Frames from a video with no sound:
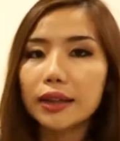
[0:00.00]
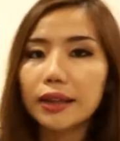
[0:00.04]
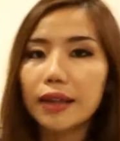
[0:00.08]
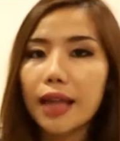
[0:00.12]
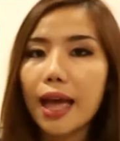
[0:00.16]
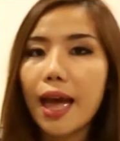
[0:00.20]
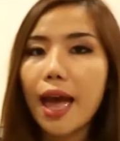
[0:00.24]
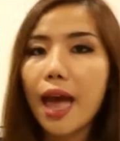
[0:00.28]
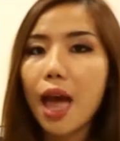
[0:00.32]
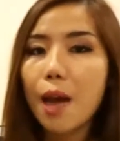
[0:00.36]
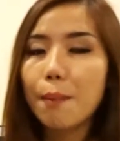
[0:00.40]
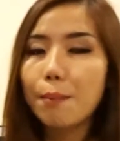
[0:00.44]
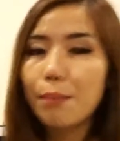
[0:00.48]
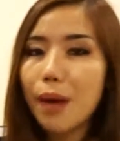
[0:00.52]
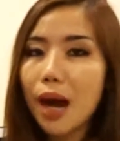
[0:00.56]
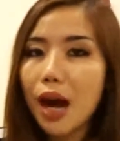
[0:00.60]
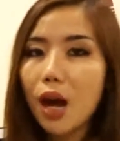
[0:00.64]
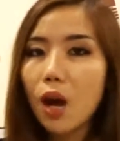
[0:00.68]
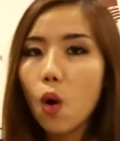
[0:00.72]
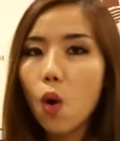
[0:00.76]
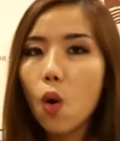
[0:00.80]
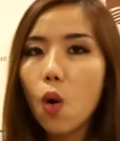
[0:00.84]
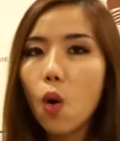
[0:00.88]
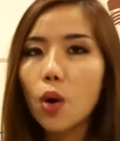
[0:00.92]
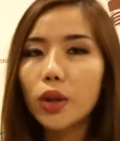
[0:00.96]
แต่บาง
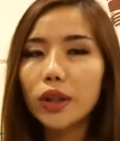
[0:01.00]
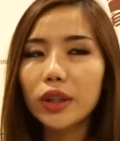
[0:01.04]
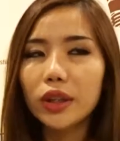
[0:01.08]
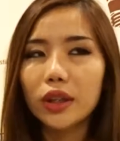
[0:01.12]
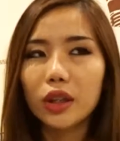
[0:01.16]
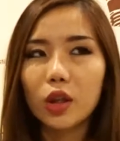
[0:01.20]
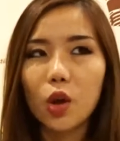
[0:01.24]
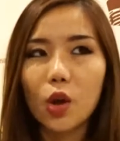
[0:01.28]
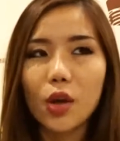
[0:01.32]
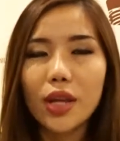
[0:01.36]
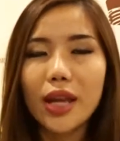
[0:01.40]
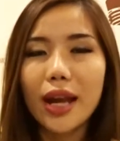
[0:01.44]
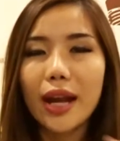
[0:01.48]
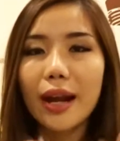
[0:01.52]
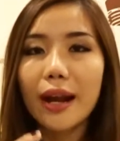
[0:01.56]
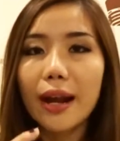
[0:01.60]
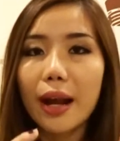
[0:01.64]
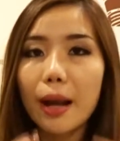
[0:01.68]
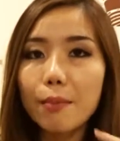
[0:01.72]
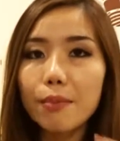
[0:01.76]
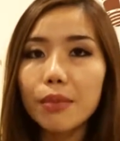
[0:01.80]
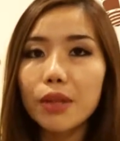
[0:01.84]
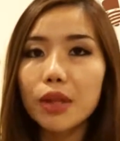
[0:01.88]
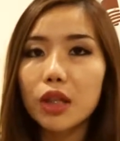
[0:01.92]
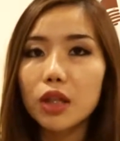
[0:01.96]
คนก็ยัง
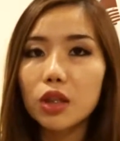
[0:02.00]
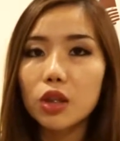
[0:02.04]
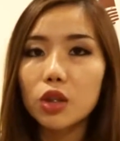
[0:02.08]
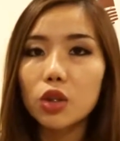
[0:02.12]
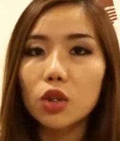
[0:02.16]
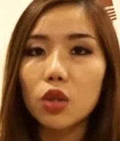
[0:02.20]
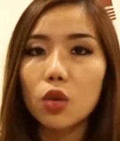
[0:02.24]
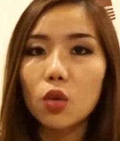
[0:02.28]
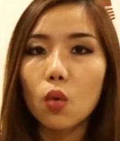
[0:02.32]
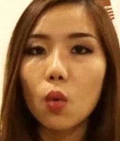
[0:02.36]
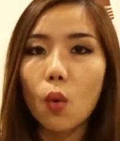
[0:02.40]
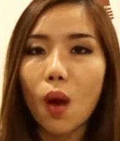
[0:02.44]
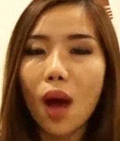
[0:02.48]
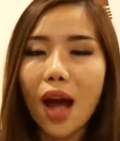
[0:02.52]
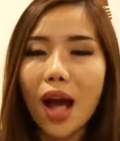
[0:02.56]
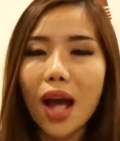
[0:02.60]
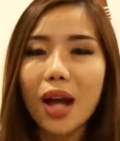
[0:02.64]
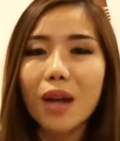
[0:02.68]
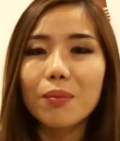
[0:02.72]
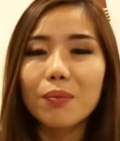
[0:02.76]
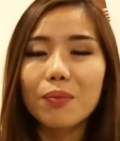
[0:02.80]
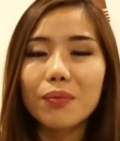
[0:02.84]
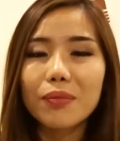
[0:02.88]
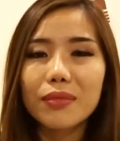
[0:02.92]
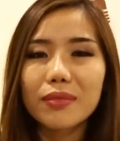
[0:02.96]
ก้ากึ่งอยู่ว่า
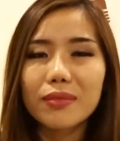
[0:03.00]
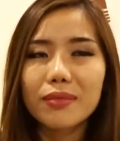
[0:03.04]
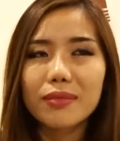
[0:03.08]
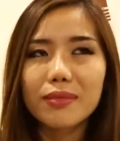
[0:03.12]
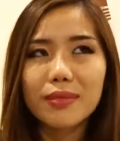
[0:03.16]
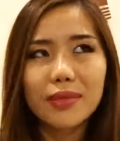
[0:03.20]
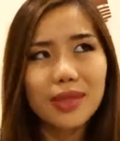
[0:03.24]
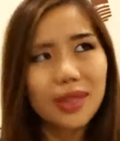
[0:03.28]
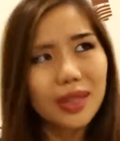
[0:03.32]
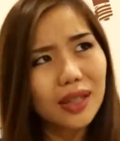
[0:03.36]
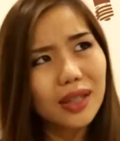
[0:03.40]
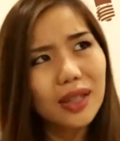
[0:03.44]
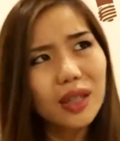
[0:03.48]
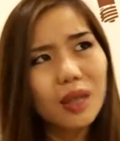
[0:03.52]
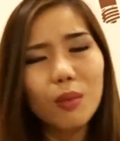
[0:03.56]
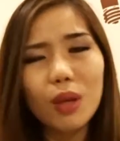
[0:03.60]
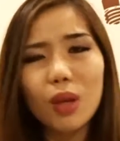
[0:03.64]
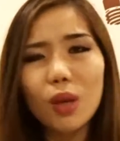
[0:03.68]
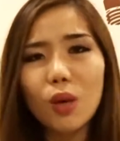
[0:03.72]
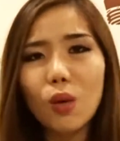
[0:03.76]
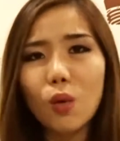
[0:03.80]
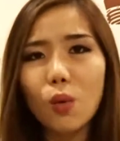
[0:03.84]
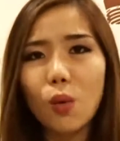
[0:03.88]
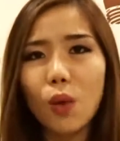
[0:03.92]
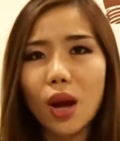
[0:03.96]
ฉันยัง
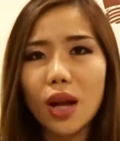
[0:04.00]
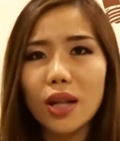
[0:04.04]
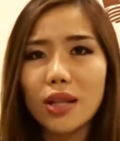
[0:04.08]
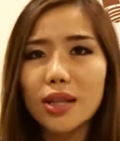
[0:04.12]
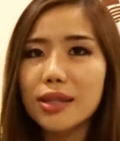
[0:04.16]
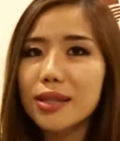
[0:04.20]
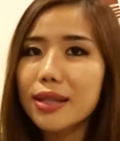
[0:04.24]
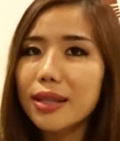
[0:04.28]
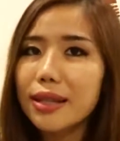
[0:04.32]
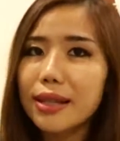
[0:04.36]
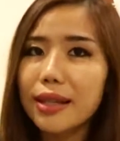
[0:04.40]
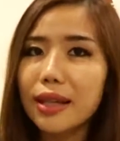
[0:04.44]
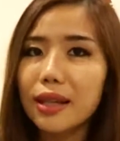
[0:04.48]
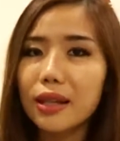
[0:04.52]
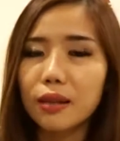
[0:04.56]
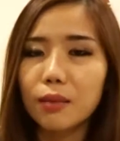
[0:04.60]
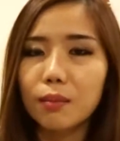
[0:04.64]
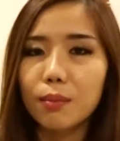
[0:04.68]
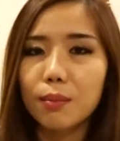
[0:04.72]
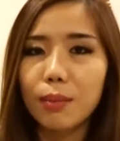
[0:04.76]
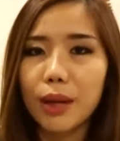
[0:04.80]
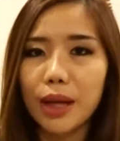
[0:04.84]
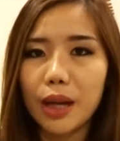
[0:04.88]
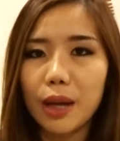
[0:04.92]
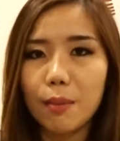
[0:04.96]
ไม่รู้อะจะเรียน
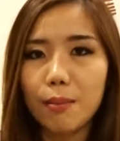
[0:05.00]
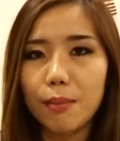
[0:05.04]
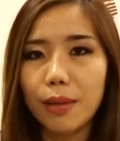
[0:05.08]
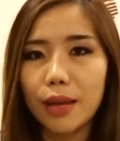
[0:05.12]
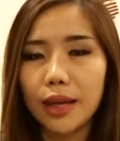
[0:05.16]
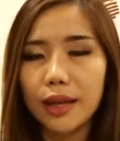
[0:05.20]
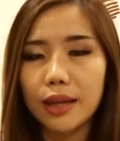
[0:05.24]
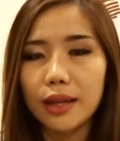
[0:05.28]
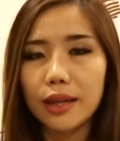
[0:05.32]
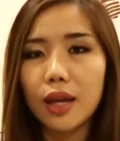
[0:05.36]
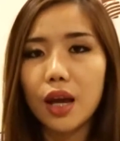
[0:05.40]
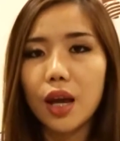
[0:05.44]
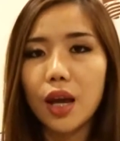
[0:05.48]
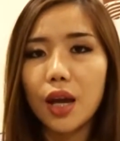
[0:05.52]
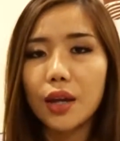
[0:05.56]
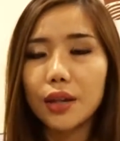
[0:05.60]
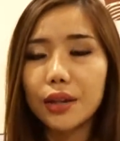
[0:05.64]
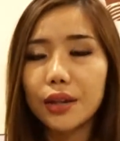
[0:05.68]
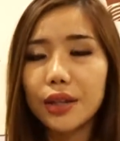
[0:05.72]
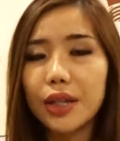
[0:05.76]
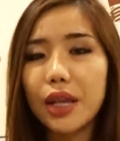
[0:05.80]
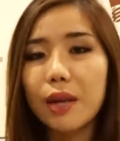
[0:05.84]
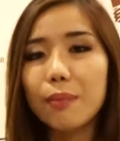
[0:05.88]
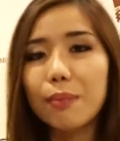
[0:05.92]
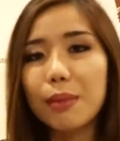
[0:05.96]
ไปทำไม
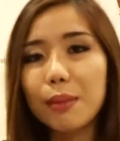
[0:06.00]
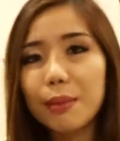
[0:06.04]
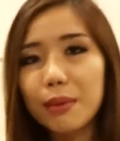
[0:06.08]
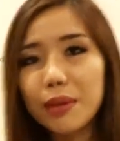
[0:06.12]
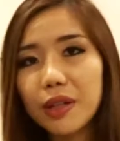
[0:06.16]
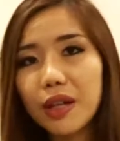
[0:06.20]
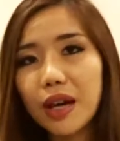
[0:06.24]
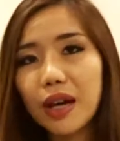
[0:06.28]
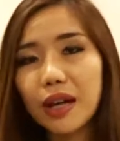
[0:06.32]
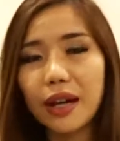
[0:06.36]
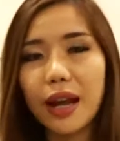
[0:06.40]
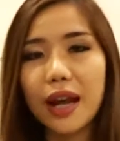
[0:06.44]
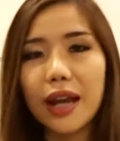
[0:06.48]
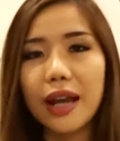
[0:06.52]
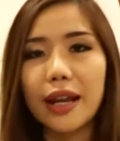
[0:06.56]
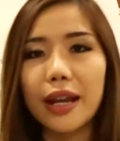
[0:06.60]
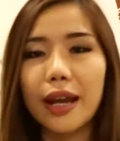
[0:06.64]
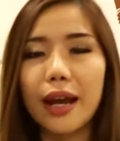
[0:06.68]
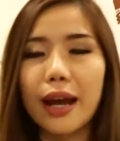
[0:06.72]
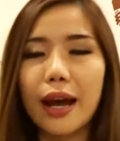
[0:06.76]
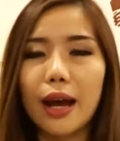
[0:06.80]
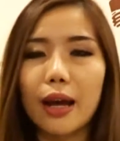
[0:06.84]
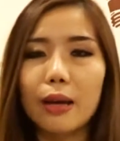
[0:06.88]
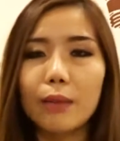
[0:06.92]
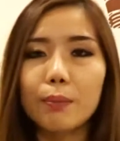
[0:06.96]
เรียนไปเพื่ออะไร
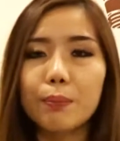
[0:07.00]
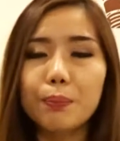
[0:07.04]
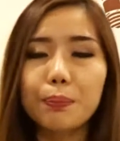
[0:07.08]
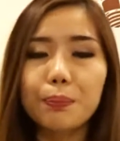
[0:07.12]
นะคะ